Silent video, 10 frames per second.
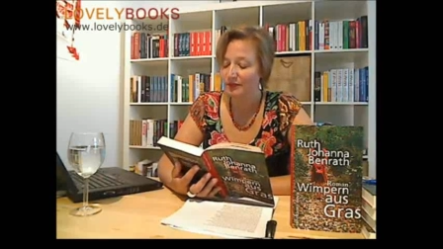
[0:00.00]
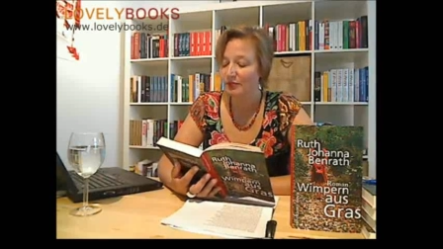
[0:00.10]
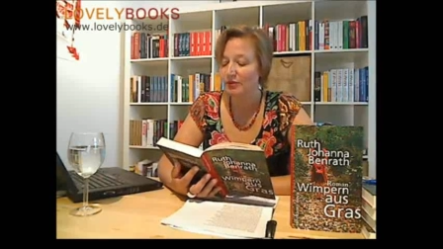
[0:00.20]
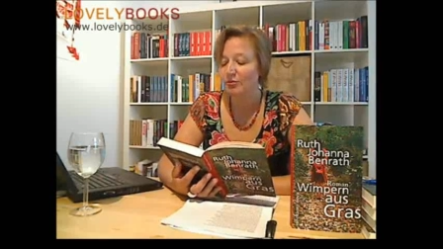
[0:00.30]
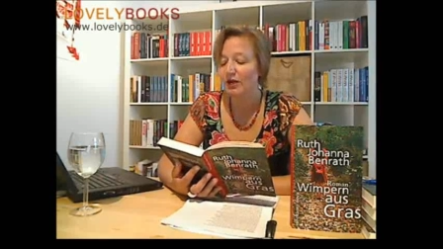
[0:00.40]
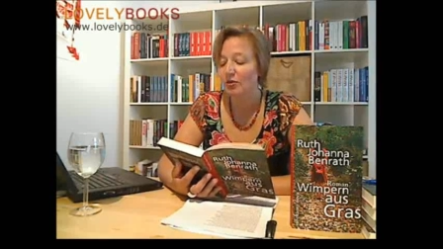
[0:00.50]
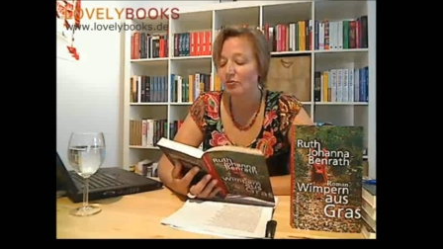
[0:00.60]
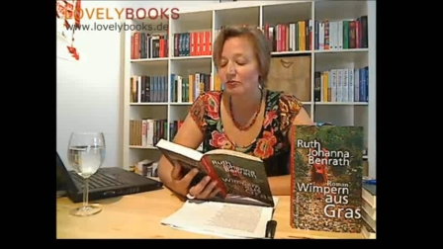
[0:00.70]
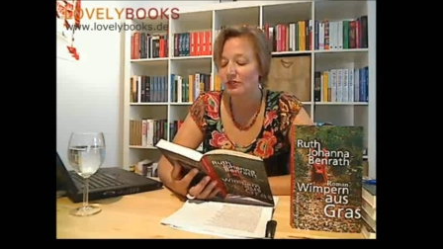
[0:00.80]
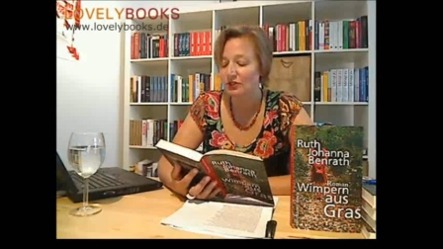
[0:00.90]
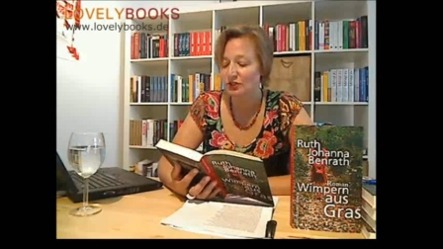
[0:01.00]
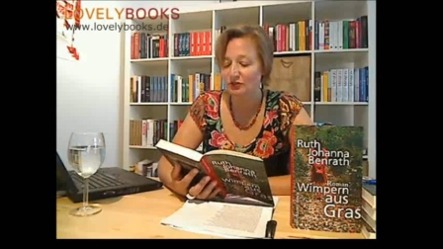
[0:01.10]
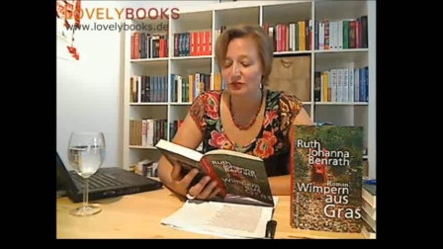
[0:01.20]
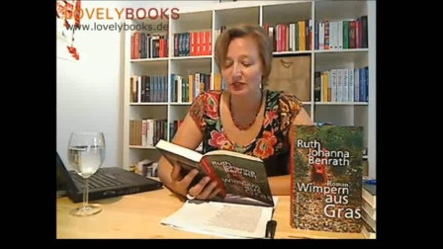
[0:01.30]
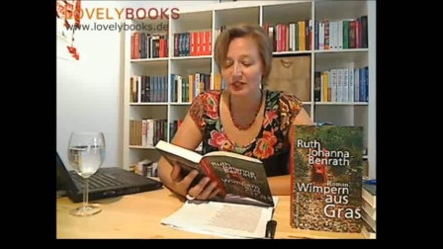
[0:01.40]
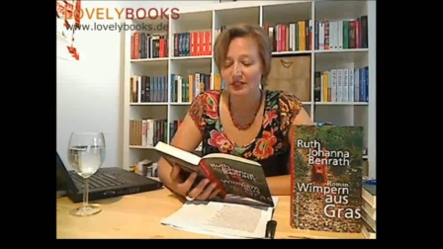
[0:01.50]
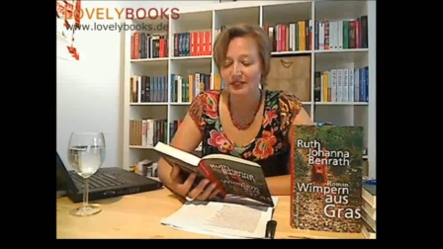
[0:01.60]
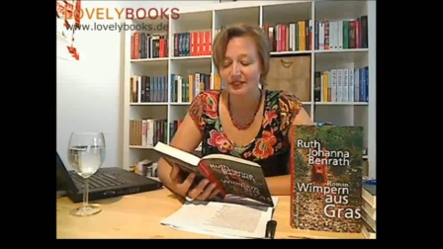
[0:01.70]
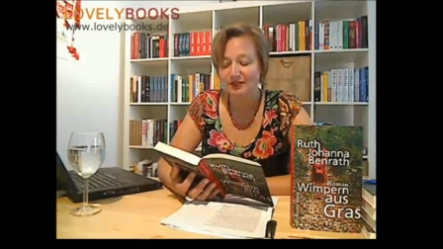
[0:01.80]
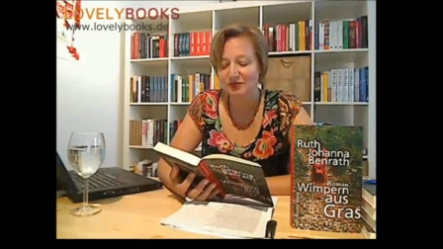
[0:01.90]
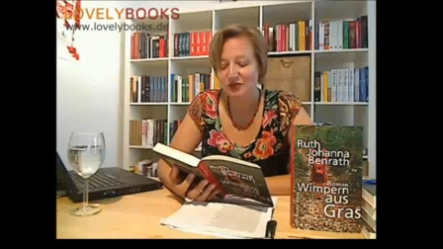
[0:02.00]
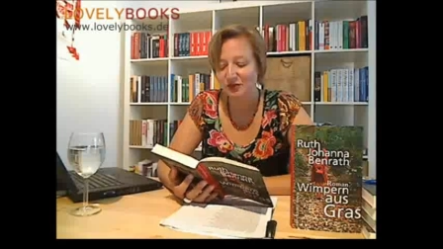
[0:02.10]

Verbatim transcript: Mit blauem Filzstift sind auf der